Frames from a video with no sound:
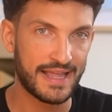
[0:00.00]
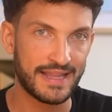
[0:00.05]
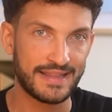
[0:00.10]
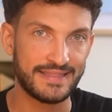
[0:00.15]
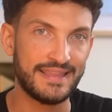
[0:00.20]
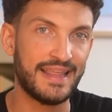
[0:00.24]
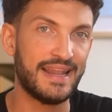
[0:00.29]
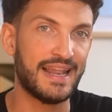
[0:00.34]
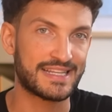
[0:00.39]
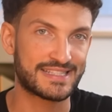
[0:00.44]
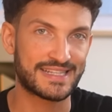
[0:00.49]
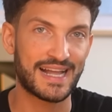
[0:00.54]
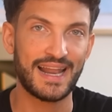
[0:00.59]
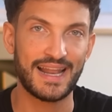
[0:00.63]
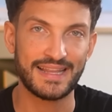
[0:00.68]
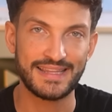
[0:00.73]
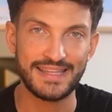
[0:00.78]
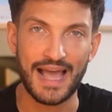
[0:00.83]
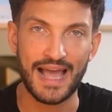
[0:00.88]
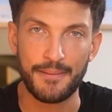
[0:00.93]
nella
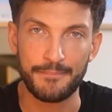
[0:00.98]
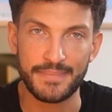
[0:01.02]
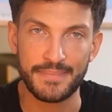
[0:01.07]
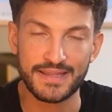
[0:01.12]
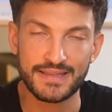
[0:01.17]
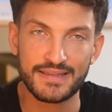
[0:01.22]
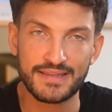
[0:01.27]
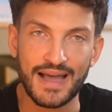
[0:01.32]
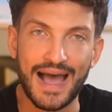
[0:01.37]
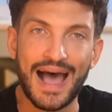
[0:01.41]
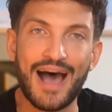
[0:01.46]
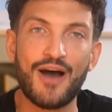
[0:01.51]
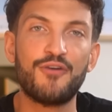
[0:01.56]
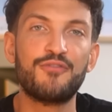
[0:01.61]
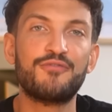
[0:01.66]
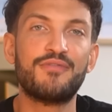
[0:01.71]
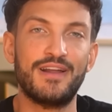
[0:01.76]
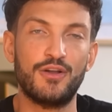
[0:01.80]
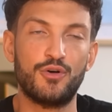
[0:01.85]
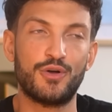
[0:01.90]
scala di Hammett ha
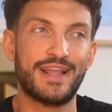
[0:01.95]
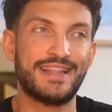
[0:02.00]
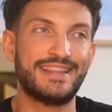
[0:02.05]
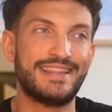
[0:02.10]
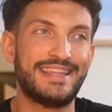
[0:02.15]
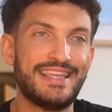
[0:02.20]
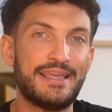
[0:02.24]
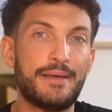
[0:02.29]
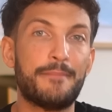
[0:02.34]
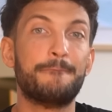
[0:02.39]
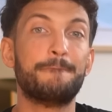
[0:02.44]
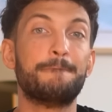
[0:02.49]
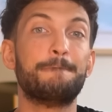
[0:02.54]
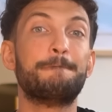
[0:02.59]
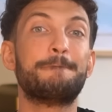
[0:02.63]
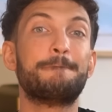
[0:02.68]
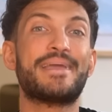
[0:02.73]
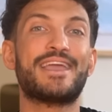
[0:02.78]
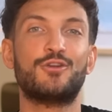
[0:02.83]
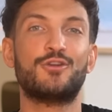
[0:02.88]
un valore di
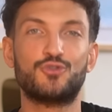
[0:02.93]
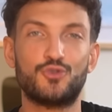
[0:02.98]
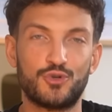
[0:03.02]
meno